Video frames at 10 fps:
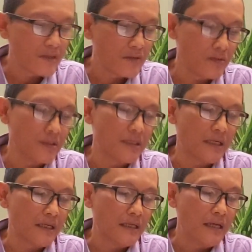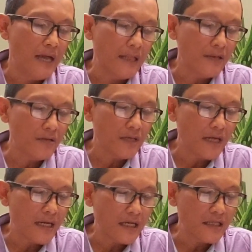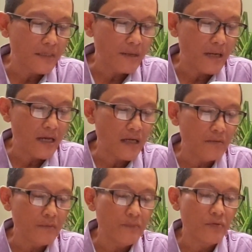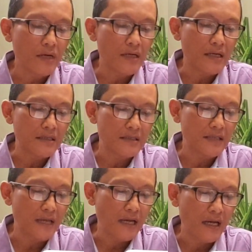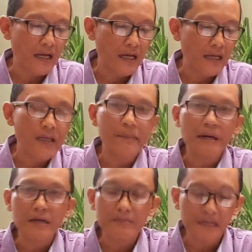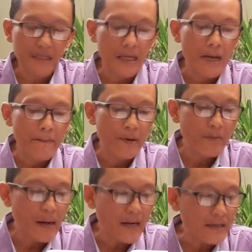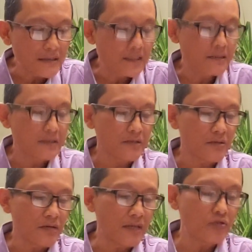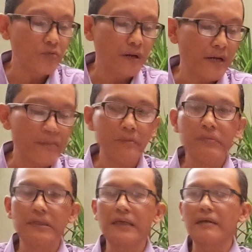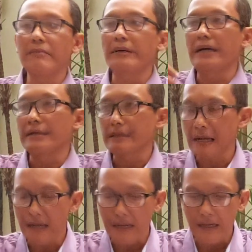tulisan atau dengan ancaman akan membuka rahasia yang paling penting memaksa seseorang supaya memberikan barang